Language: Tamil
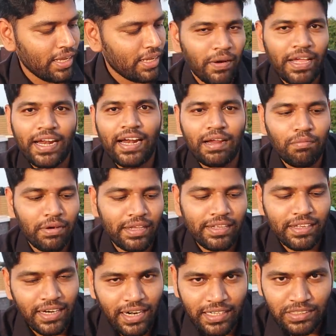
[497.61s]
போல ஏன்னா நம்மளுக்கு
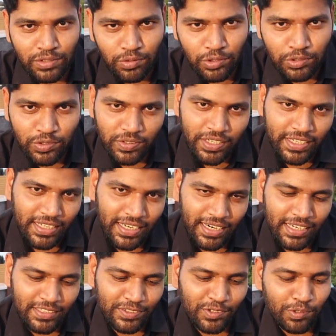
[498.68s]
இதில் கனெக்ஷன் கொடுக்க சொன்னால் இதில்
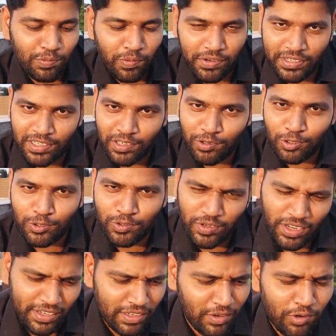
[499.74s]
கனெக்ஷன் கொடுப்போம் இதில் கொடுக்க
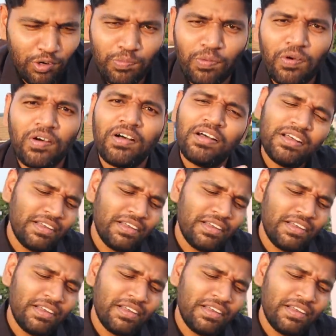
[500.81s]
சொன்னால் இதில் கொடுப்போம்